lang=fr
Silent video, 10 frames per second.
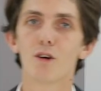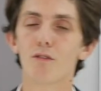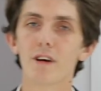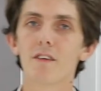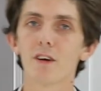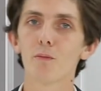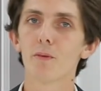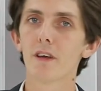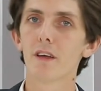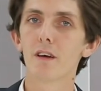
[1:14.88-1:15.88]
Vous l'avez
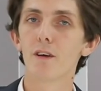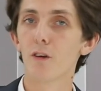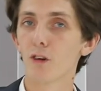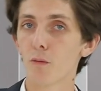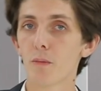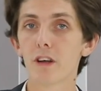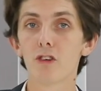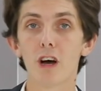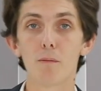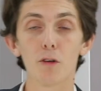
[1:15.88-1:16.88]
compris, le
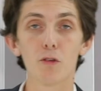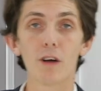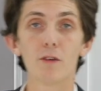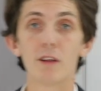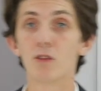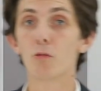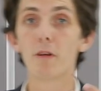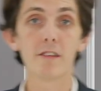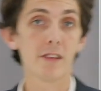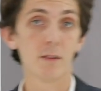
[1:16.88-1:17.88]
Cambridge apportera de la
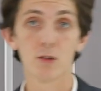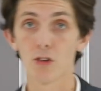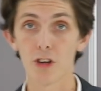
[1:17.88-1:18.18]
noblesse à votre